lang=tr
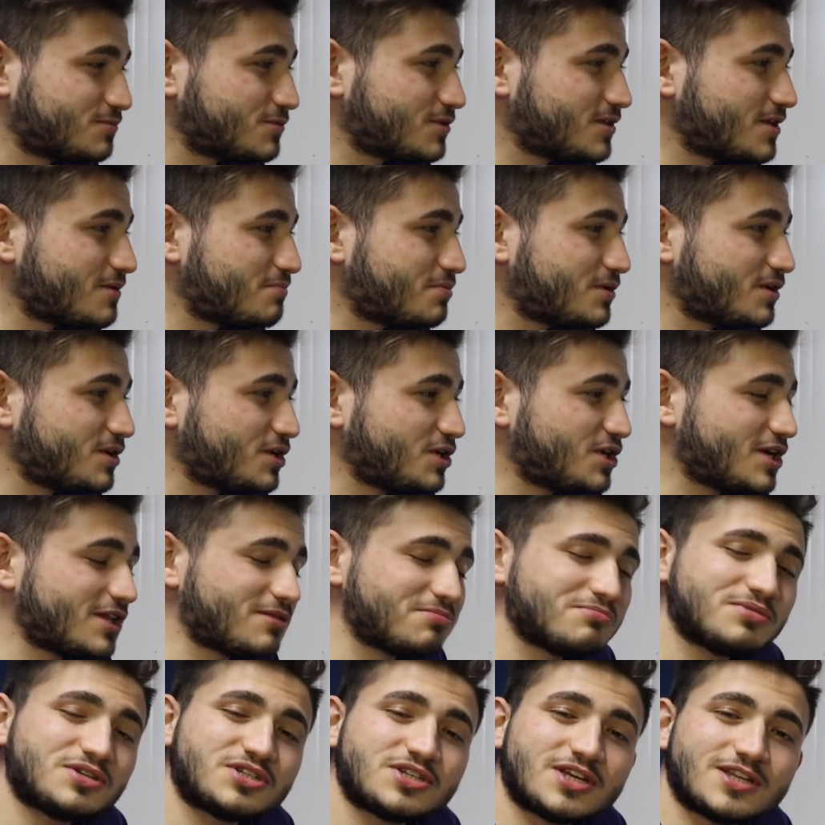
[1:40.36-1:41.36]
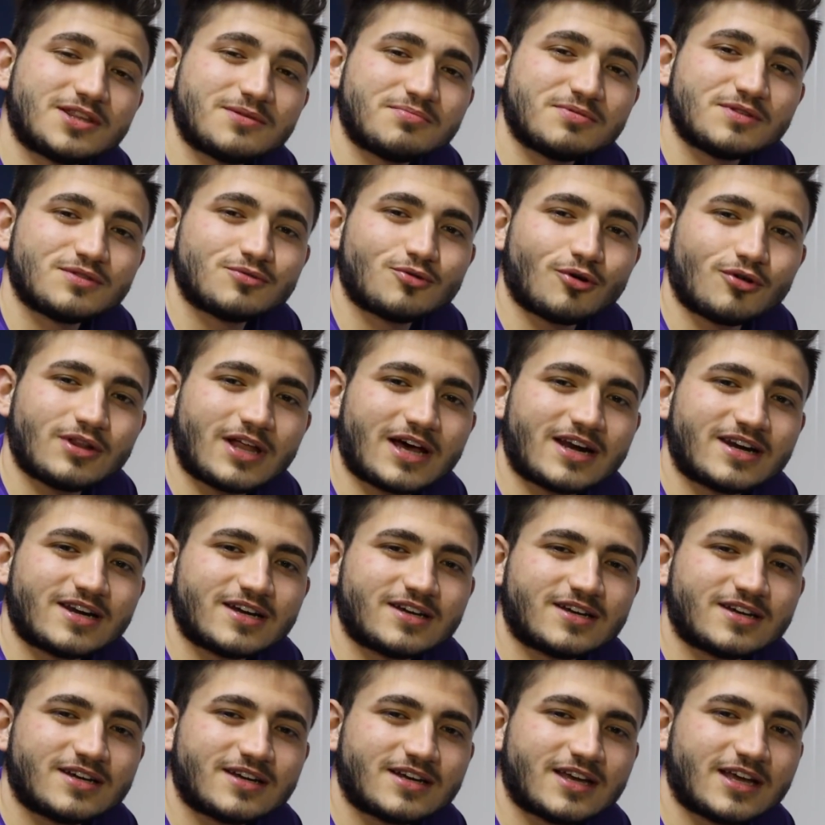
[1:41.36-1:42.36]
Şimdi de bir 77 bin
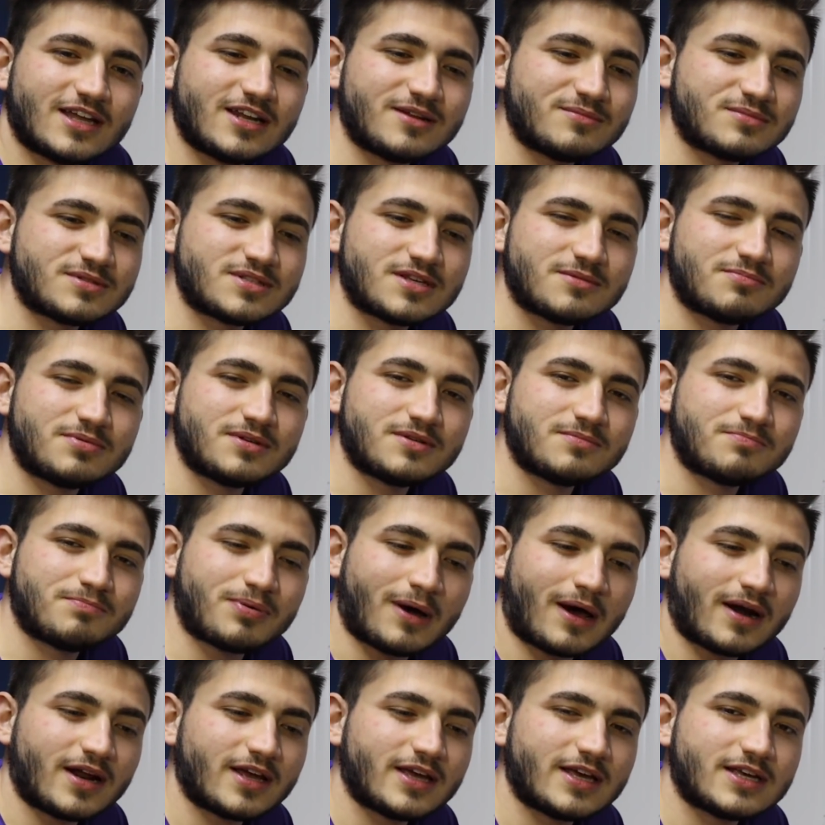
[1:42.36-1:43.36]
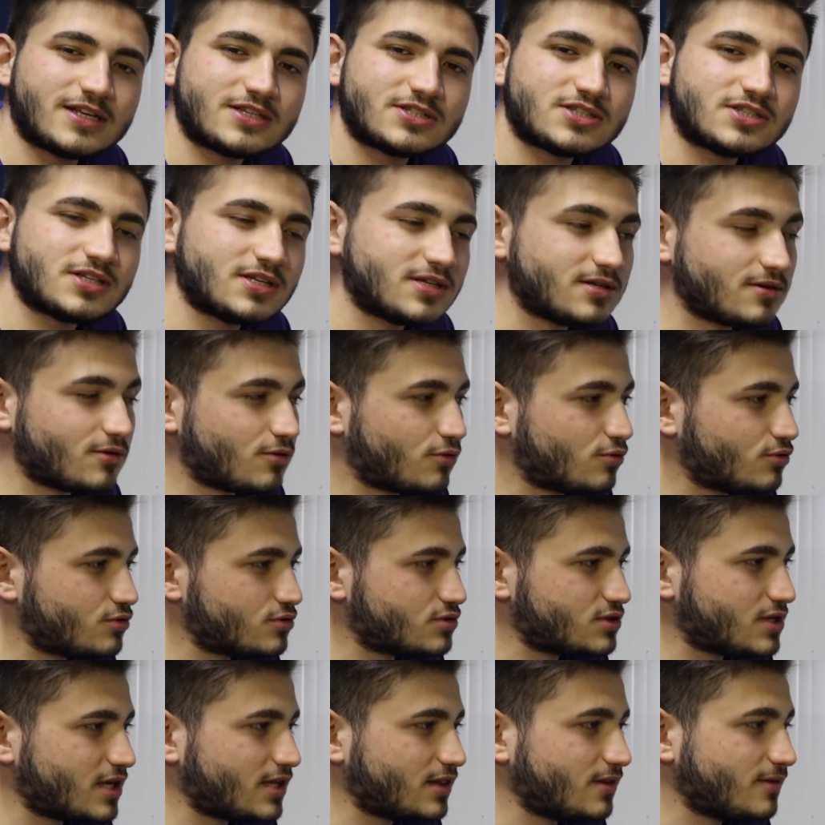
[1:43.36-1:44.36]
dolarlık elimize bir para geçti. O
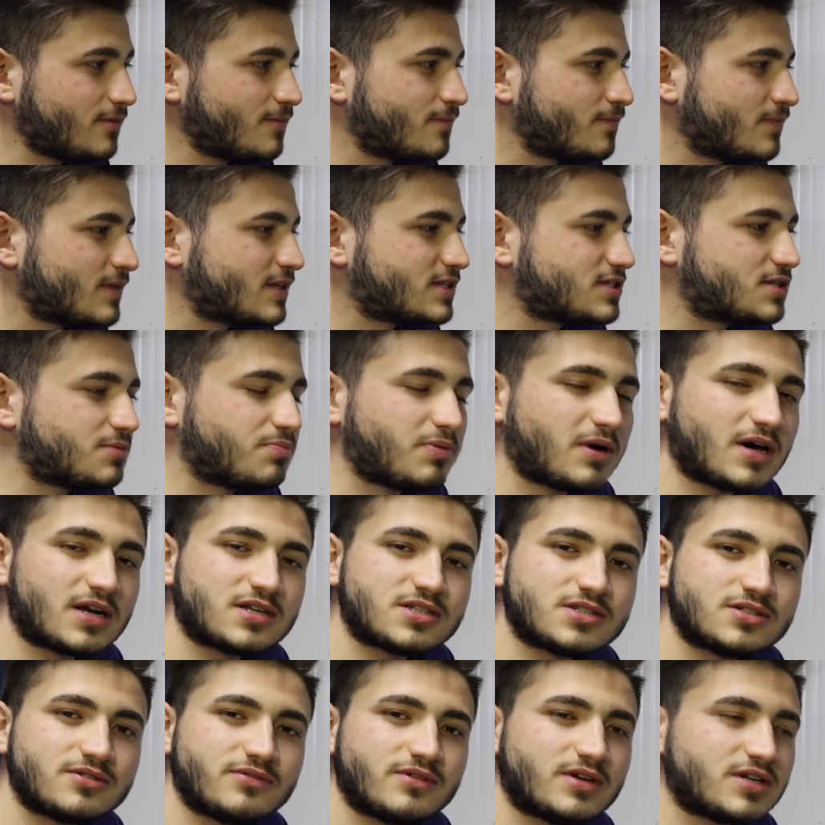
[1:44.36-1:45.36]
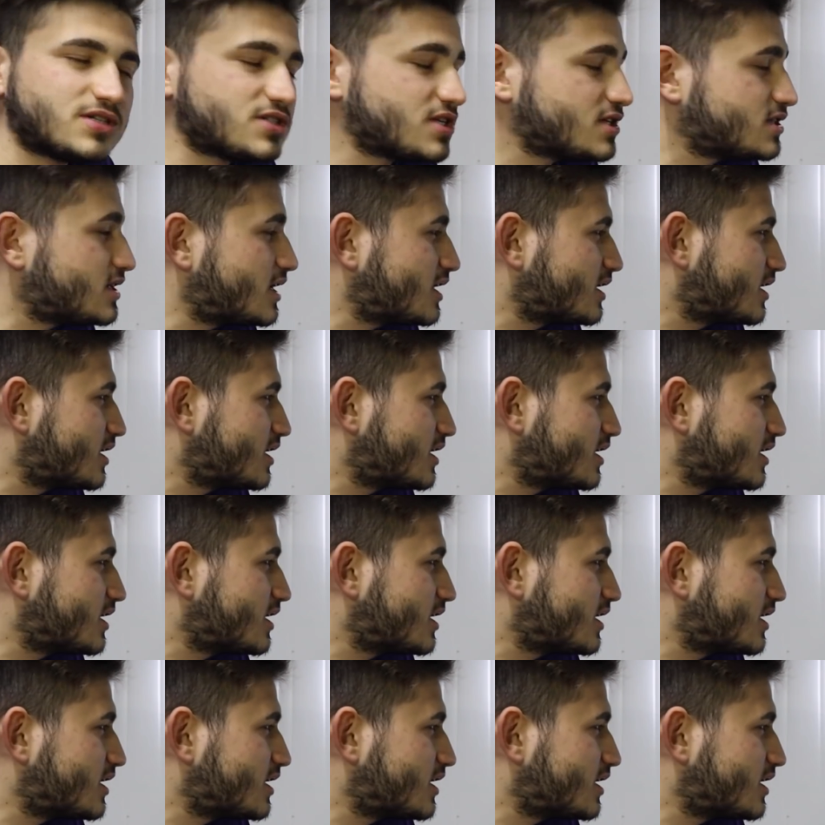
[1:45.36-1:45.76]
yüzden siparişini vereceğiz